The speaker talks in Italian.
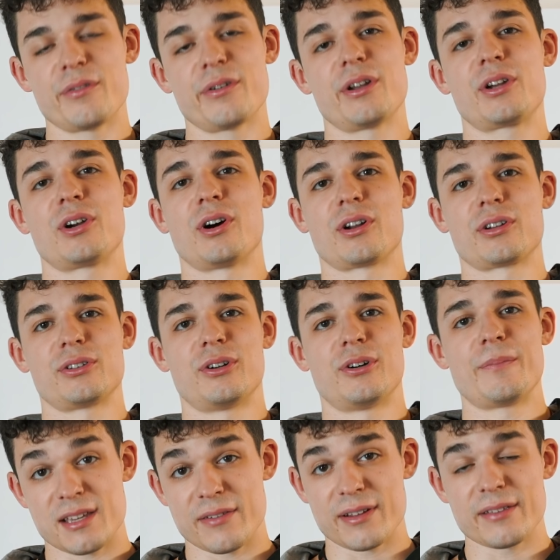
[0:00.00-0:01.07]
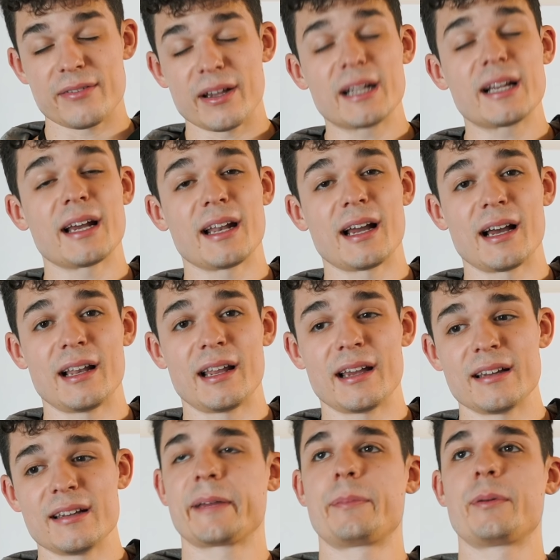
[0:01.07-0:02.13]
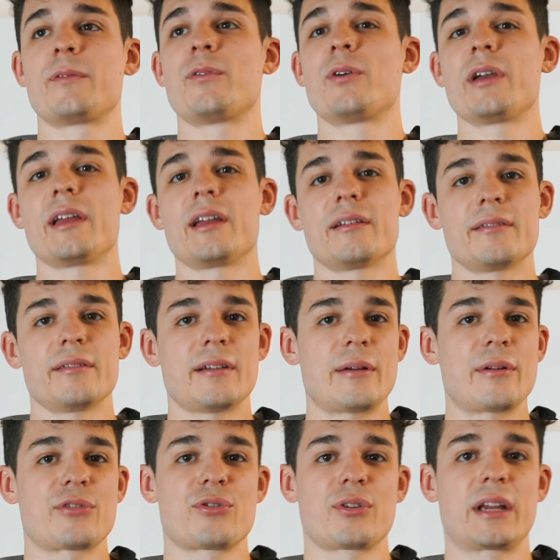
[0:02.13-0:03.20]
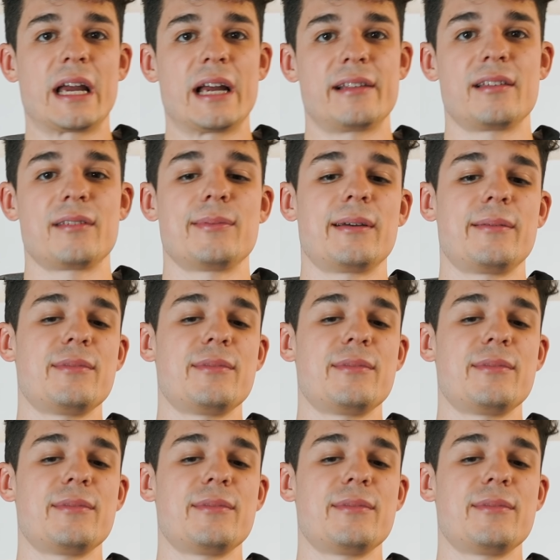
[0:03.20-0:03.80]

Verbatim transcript: io vi ricordo iscrivetevi al canale che per voi è una sciocchezza, cioè,